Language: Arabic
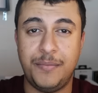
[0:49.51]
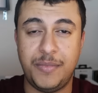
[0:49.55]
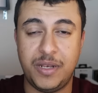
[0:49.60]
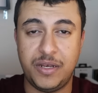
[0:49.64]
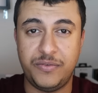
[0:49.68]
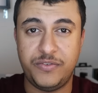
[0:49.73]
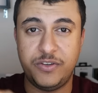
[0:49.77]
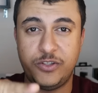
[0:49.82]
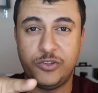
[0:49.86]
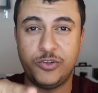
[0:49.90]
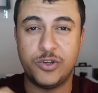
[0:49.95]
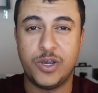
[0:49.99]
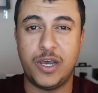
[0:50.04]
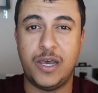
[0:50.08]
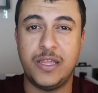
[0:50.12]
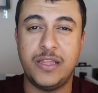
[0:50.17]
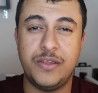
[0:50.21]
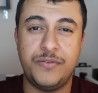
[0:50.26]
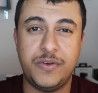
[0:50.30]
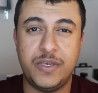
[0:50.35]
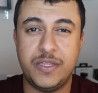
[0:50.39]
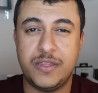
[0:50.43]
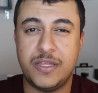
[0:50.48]
عمل الفيديو
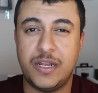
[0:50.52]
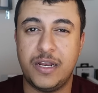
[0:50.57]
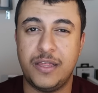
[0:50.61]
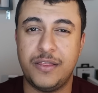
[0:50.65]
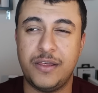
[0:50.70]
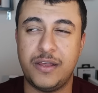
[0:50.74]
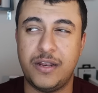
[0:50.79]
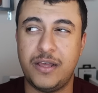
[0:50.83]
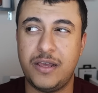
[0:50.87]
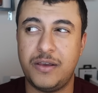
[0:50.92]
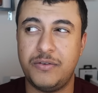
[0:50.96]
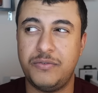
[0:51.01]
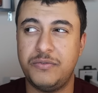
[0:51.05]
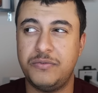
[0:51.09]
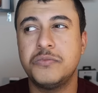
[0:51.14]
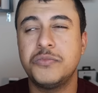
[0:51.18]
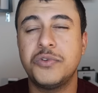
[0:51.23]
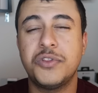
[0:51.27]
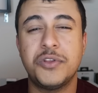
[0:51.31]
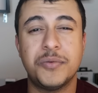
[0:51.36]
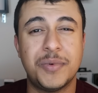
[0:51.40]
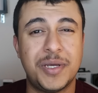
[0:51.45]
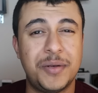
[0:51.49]
هذا في
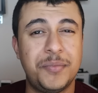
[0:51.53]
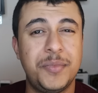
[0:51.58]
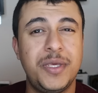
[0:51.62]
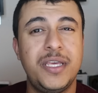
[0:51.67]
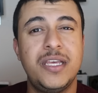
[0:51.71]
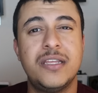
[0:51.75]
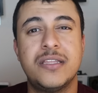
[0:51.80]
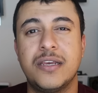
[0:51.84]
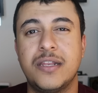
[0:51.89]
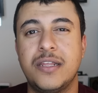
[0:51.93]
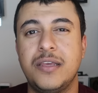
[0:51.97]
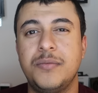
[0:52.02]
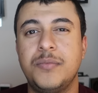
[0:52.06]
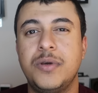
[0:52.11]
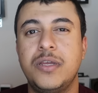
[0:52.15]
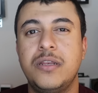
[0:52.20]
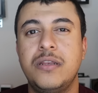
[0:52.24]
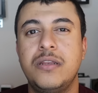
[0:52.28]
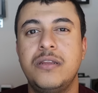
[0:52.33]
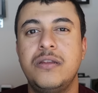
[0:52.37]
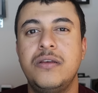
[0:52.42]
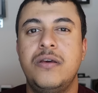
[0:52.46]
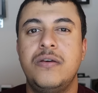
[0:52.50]
3800
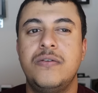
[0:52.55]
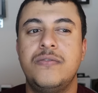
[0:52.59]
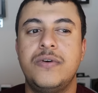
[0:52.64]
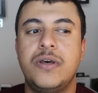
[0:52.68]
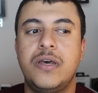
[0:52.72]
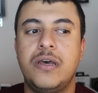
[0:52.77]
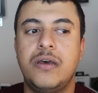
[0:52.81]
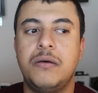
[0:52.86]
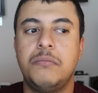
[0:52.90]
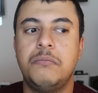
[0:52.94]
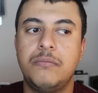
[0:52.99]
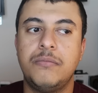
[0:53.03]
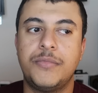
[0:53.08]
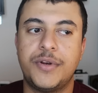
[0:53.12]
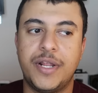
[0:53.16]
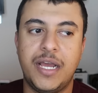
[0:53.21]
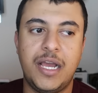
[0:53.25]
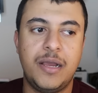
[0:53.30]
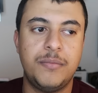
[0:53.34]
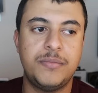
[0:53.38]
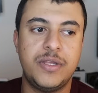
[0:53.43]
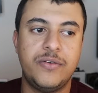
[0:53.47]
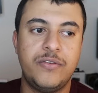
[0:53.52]
تقريبا
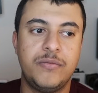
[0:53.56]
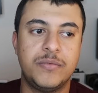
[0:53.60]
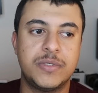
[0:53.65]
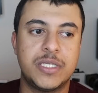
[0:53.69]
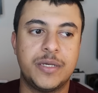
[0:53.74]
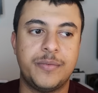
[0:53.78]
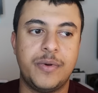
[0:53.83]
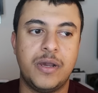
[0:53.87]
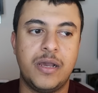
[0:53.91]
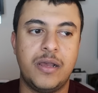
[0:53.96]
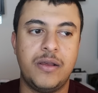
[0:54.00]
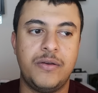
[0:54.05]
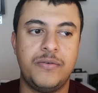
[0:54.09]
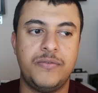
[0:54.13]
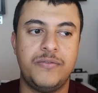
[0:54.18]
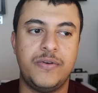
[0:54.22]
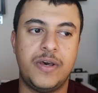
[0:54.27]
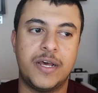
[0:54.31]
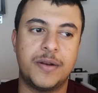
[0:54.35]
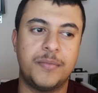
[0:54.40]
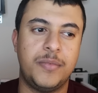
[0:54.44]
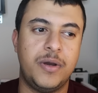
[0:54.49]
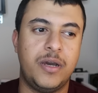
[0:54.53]
فراح ابدا في المسابقه
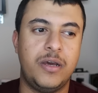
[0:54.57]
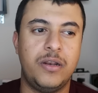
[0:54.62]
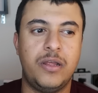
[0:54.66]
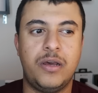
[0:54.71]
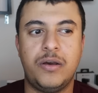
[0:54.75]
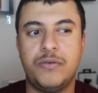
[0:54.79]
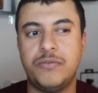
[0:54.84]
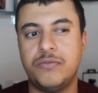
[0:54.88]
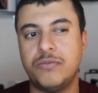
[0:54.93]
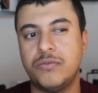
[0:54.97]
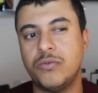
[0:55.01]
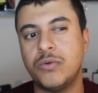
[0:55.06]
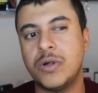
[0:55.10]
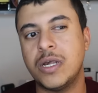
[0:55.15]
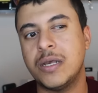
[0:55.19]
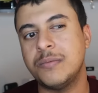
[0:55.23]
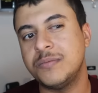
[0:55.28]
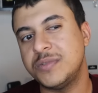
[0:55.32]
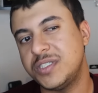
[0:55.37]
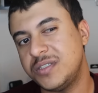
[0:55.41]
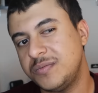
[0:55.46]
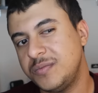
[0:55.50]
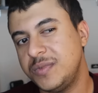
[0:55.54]
في
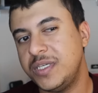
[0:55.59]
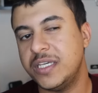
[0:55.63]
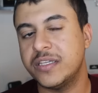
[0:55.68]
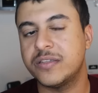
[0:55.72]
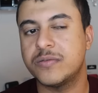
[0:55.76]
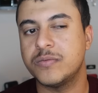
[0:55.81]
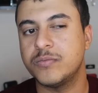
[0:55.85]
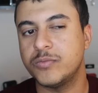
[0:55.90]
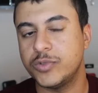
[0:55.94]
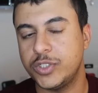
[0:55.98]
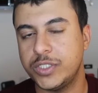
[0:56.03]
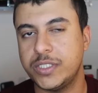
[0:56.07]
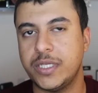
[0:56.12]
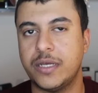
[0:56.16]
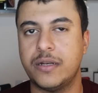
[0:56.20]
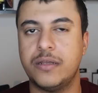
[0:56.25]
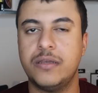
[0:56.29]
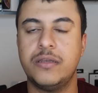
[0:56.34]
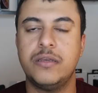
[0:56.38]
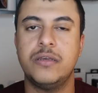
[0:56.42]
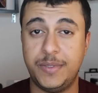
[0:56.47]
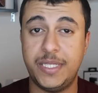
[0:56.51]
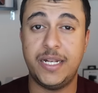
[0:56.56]
4500
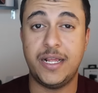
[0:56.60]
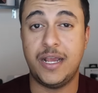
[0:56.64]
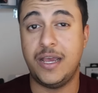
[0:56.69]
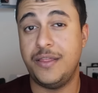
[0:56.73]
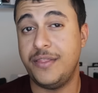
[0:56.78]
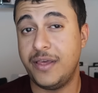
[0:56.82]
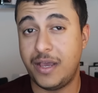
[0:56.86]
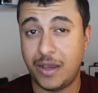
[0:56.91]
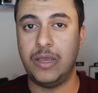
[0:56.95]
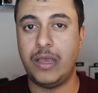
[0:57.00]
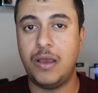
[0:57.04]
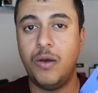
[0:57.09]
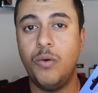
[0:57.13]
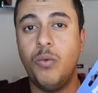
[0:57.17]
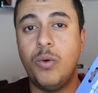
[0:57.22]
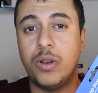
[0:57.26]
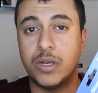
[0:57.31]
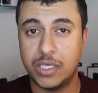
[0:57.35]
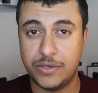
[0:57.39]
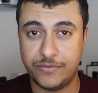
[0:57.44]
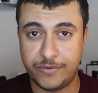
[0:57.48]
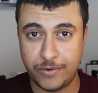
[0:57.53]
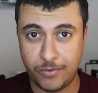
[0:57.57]
مشترك بدينا هذا
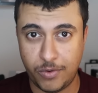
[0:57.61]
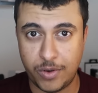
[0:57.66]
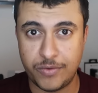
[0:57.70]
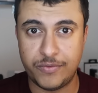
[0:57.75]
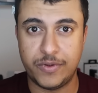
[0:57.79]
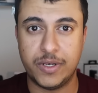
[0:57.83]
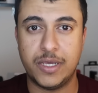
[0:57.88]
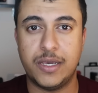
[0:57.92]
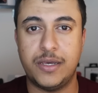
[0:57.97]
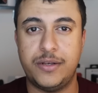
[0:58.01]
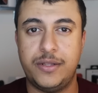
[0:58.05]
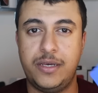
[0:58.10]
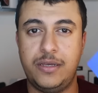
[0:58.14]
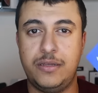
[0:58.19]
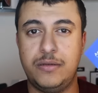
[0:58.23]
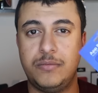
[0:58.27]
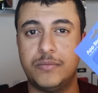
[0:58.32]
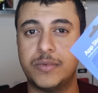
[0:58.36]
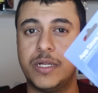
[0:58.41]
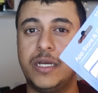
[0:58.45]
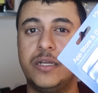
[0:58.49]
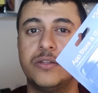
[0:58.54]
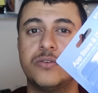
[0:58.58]
اول جيف اوي في القناه
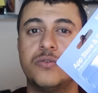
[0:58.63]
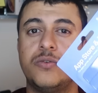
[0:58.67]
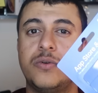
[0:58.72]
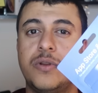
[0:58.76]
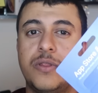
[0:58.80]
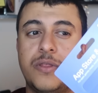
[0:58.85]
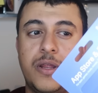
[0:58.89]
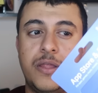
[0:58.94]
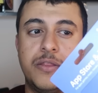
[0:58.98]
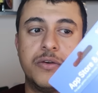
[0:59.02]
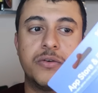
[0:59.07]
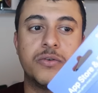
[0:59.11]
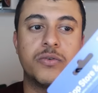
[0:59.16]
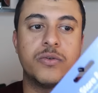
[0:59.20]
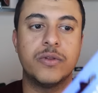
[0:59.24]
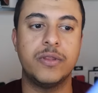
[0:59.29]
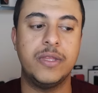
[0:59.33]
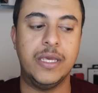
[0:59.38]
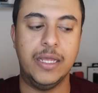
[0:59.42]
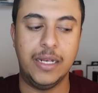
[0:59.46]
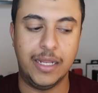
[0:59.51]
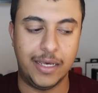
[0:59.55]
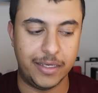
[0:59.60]
راح تكون ثلاث كروت دي